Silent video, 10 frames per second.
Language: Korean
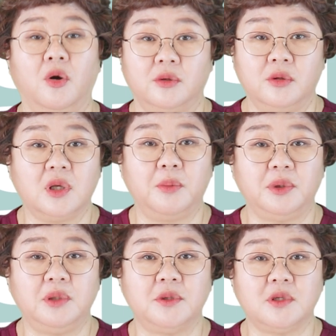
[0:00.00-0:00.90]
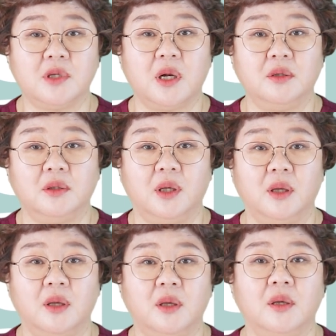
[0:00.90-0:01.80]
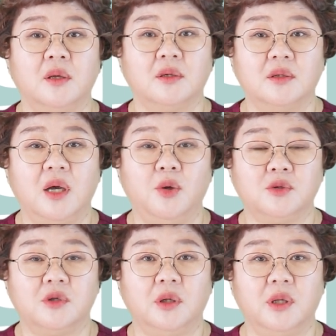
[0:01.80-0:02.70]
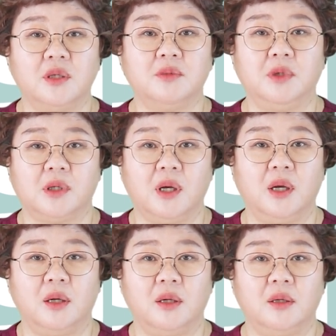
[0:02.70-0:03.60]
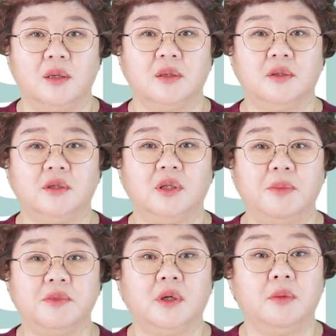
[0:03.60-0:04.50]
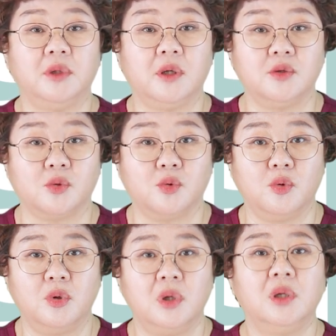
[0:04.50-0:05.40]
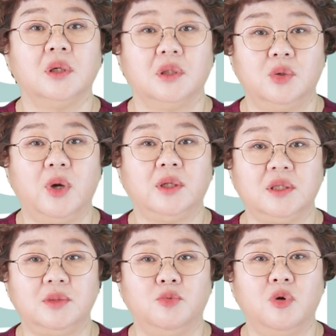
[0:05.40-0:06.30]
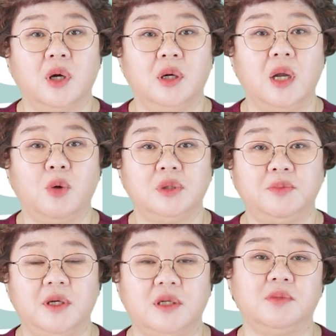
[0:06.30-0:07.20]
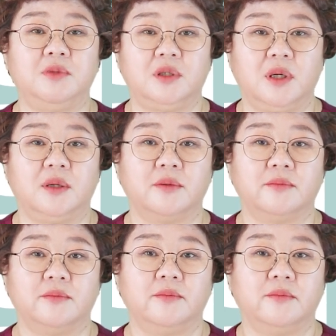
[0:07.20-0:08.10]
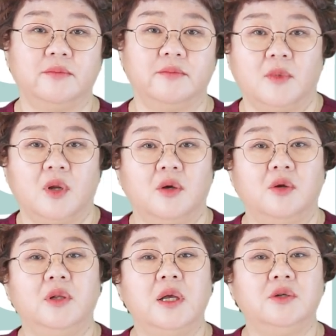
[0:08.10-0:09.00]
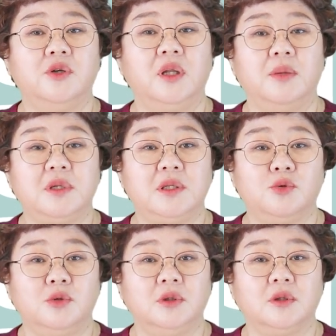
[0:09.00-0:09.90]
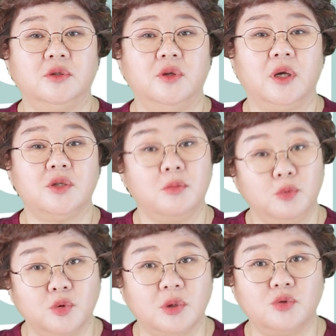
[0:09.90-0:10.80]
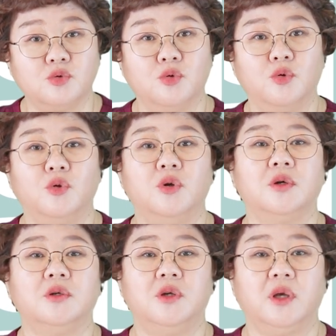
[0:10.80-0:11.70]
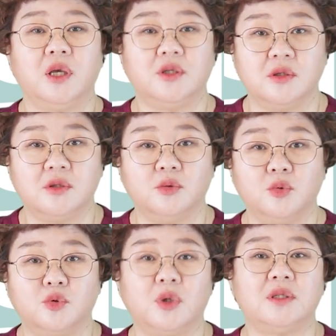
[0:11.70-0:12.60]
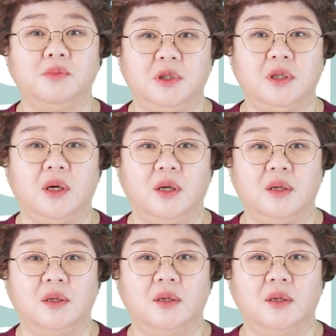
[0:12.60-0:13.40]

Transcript: 어떻게 버티면서 살았는데 그가 용서가 되겠습니까? 그저 남처럼 느껴졌고 그와 다시 무언가를 하고 싶지 않았습니다. 그런데 그녀의 남자친구는 그녀에게 선물도 사주고 그녀에게 정성도 쏟았습니다.